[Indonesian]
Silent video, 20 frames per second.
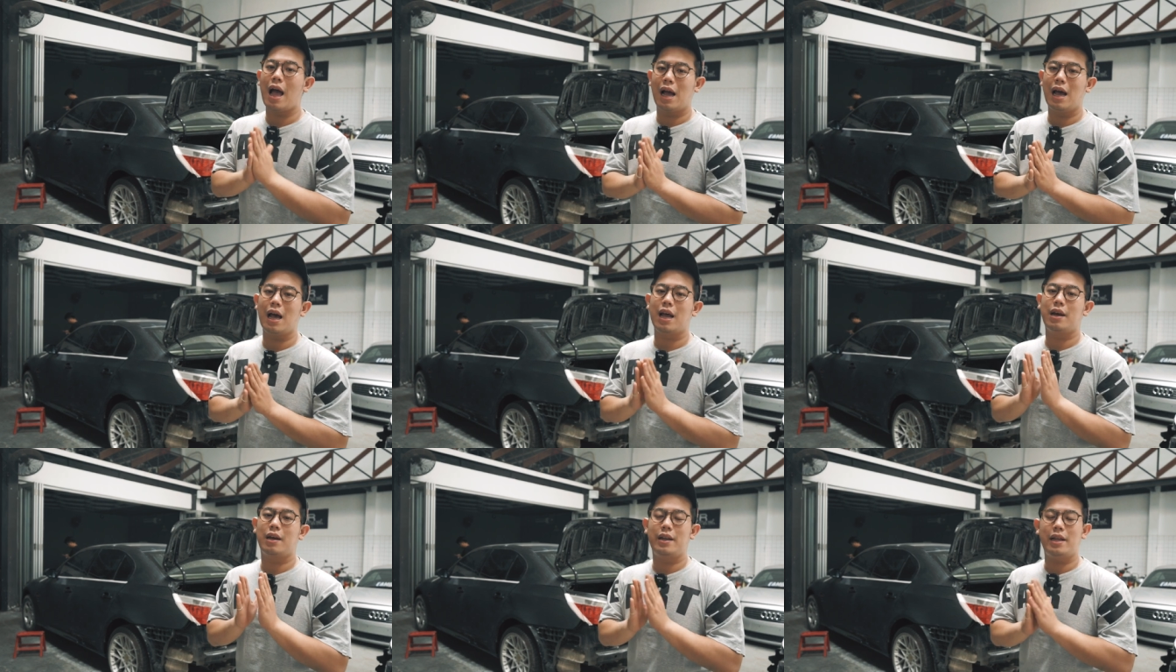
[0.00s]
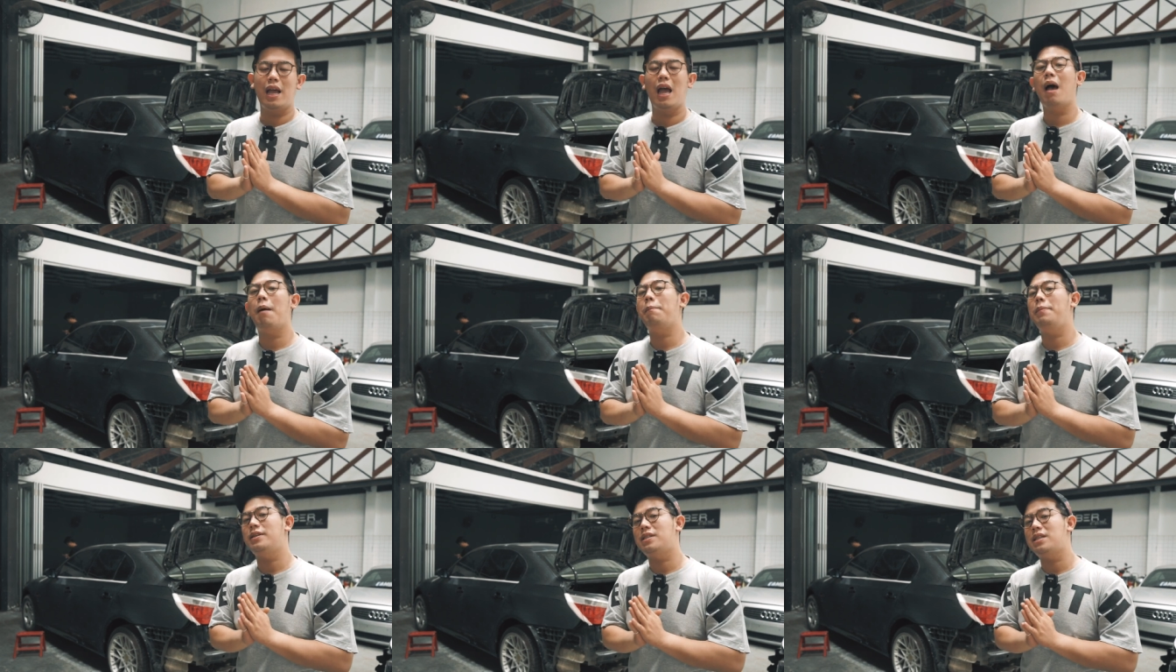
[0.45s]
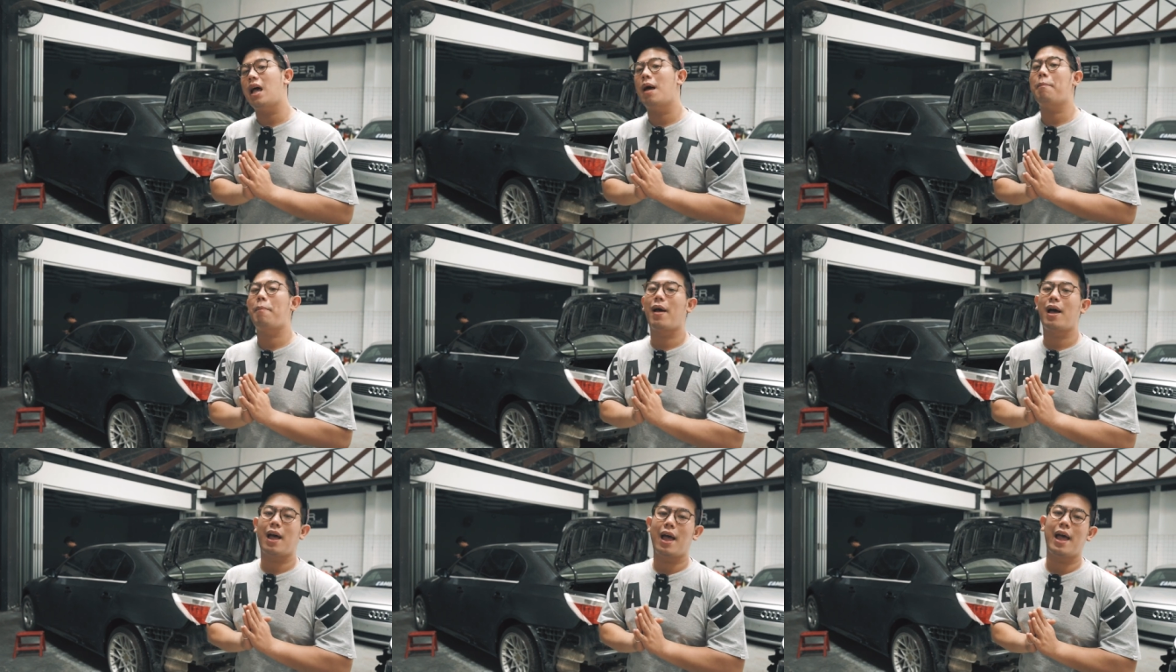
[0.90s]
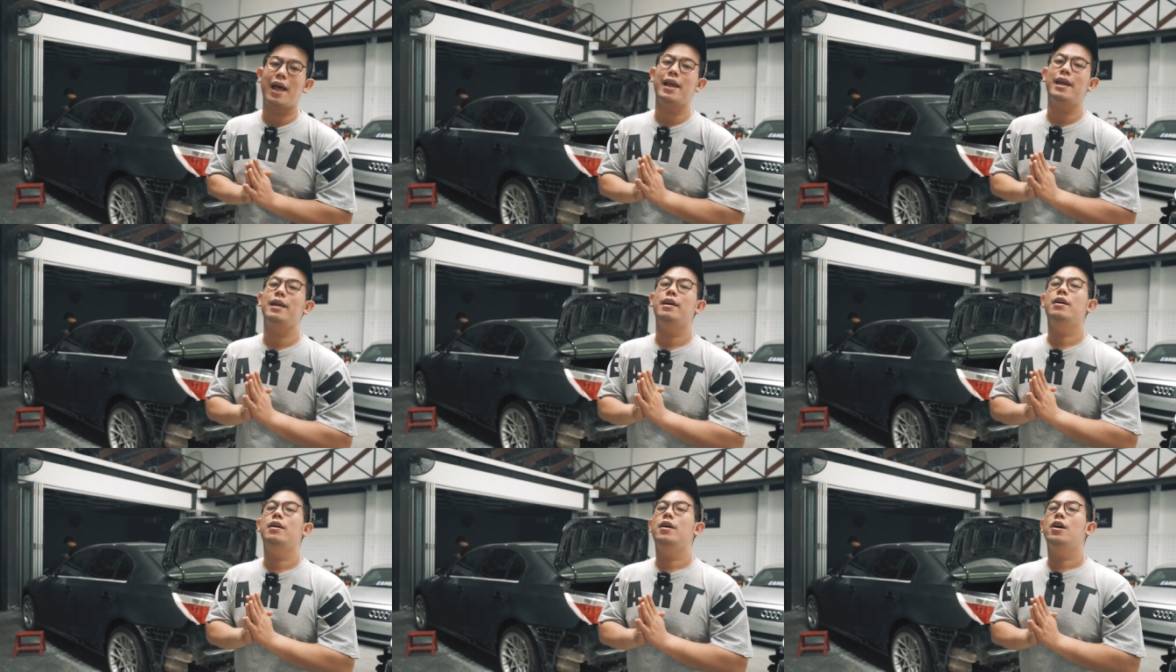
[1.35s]
agar dia bisa pakai
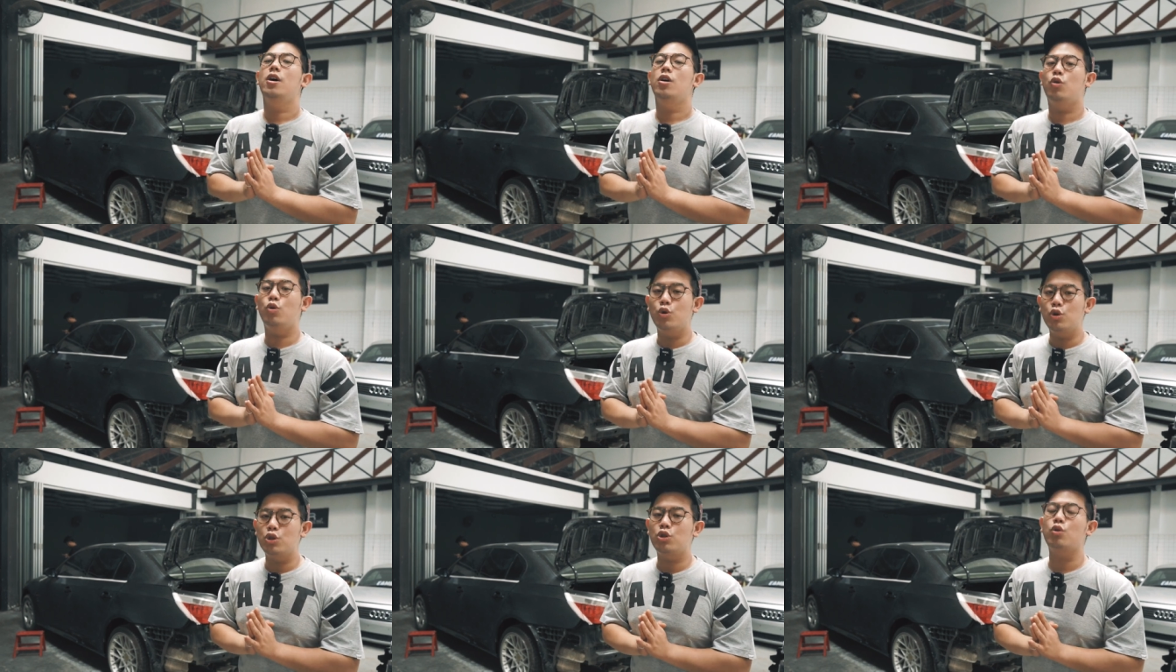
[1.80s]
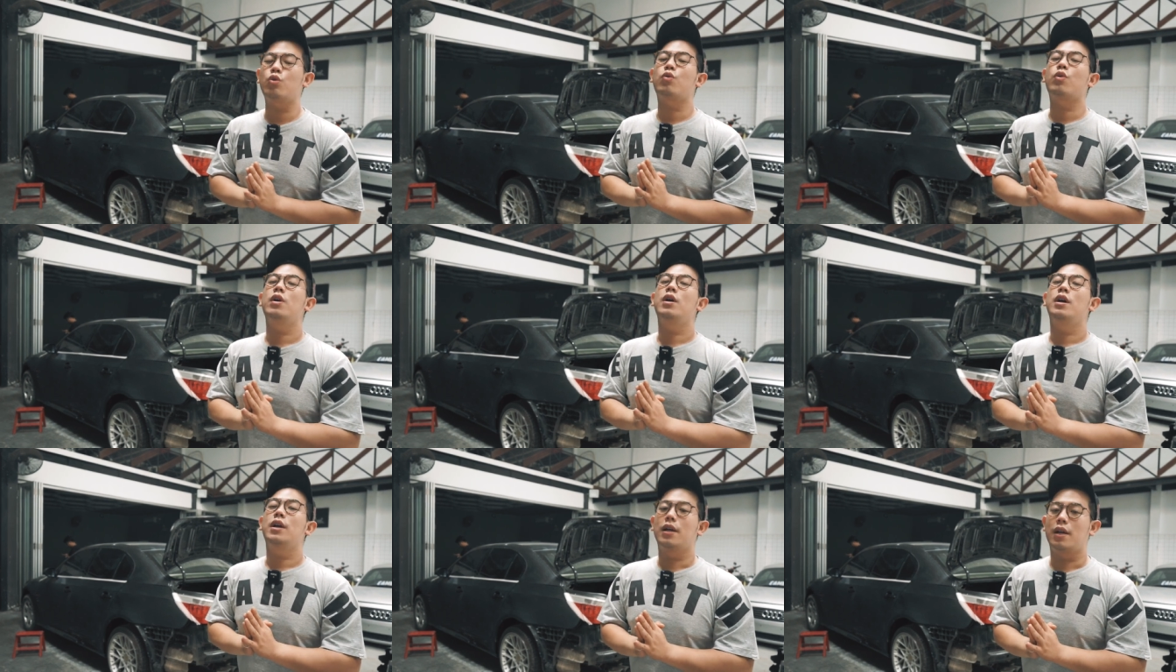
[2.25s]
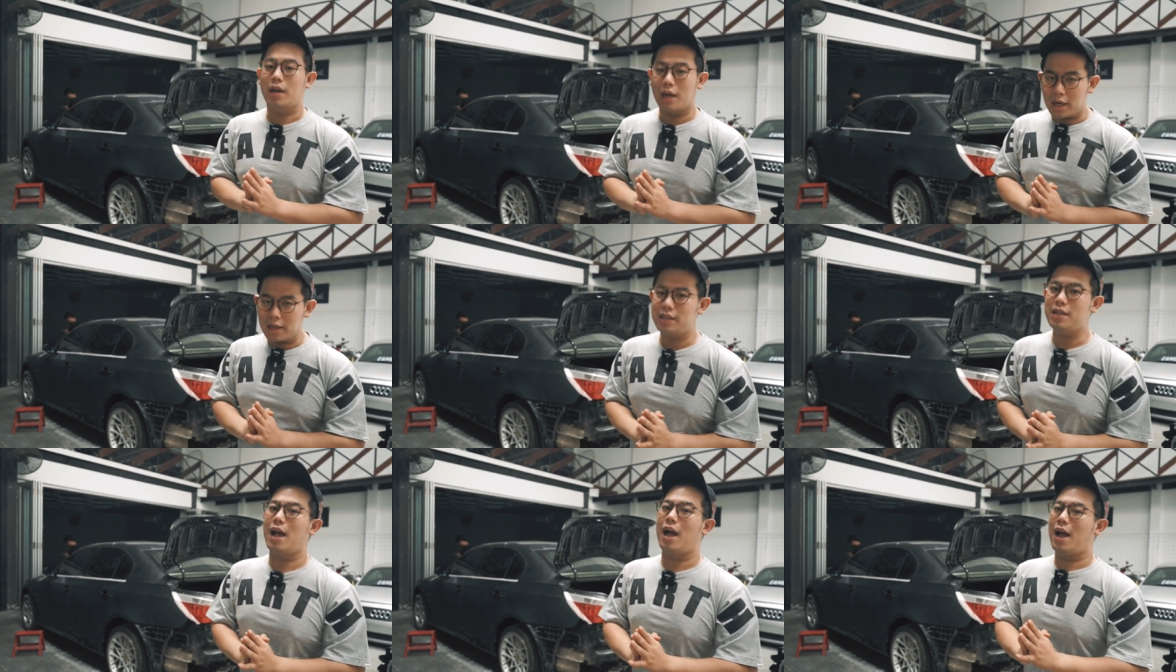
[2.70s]
untuk kerja